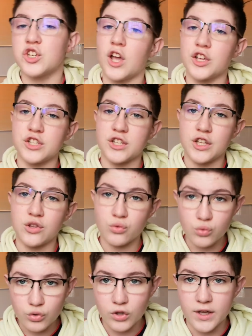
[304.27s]
J'ai acheté
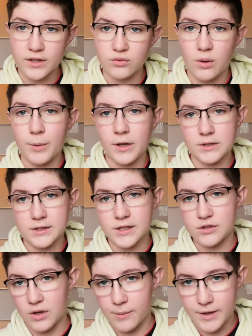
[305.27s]
tout d'occasion à part ce
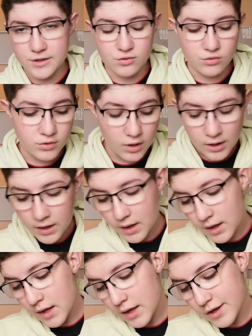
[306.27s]
qui est sur Amazon.
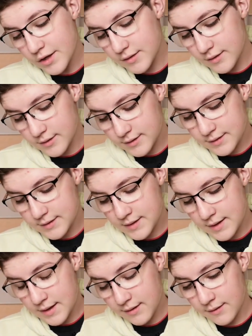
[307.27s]
Euh,
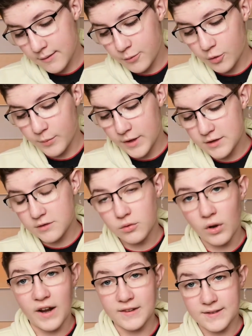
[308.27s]
c'est euh, pour mettre
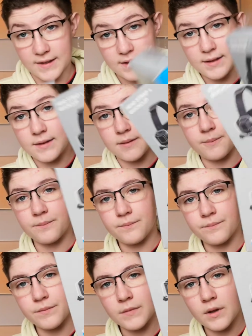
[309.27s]
sur la tête
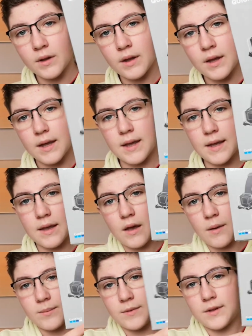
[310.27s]
et
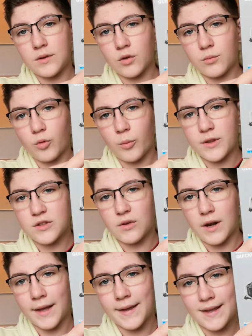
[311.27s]
un petit truc pour mettre
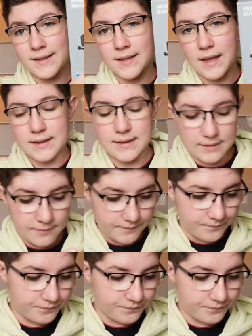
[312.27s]
sur la casquette.